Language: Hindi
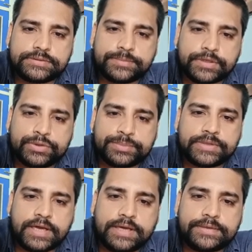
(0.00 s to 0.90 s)
दीपक
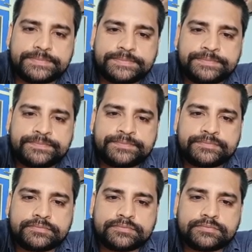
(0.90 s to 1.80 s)
गुप्ता
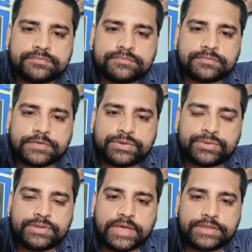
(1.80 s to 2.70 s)

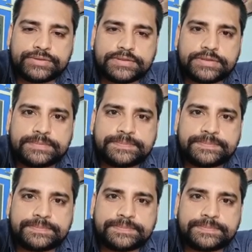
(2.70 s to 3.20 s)
नंदू यादव जी